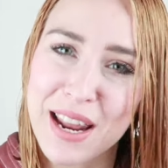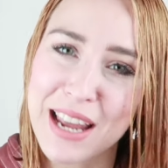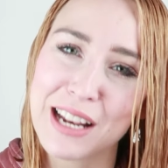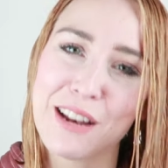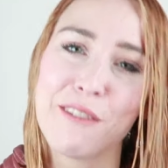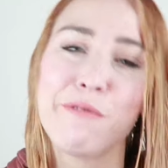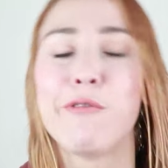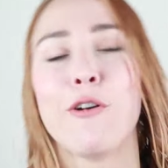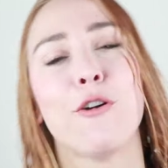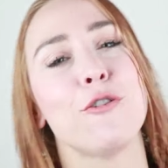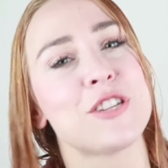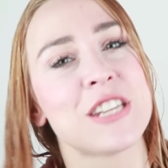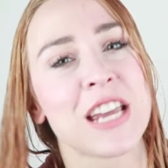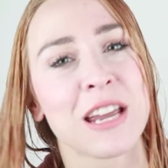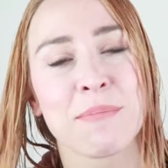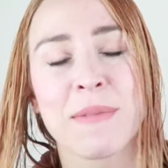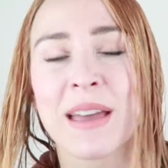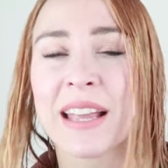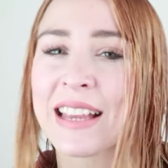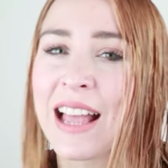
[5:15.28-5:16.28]
sürekli fön
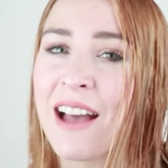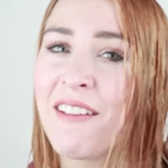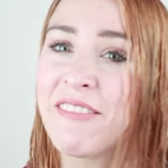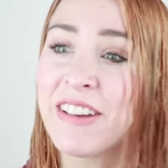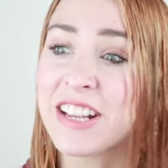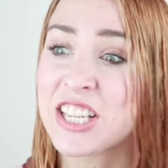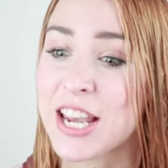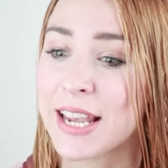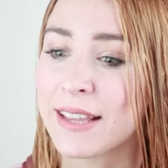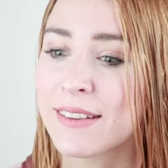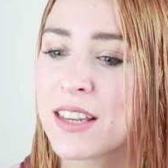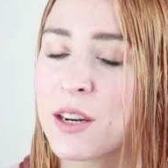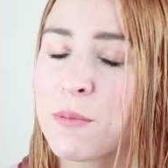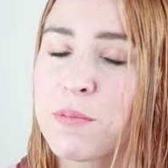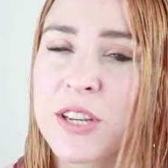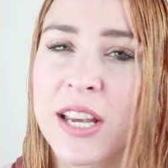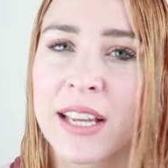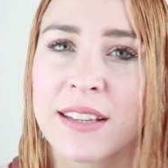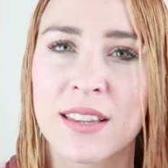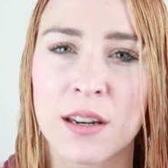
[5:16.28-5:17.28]
çekmekten ve
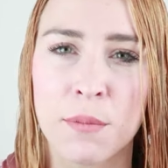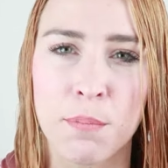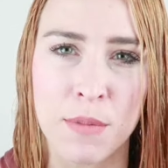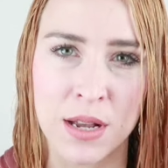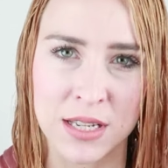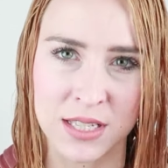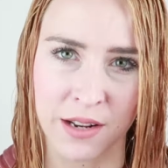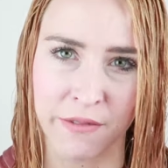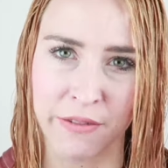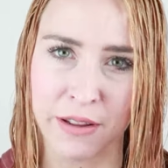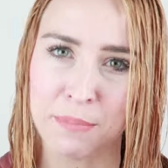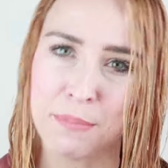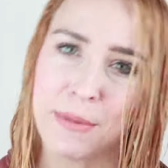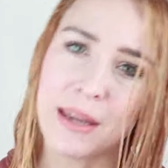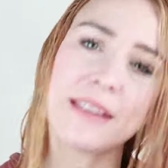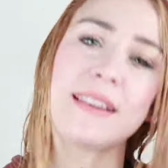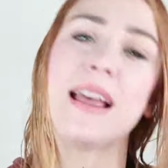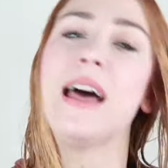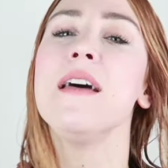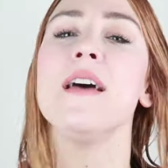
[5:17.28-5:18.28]
çektirip çektirip masraf
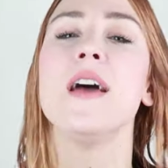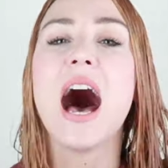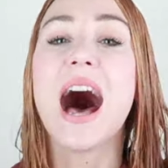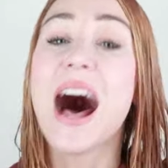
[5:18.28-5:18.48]
etmekten.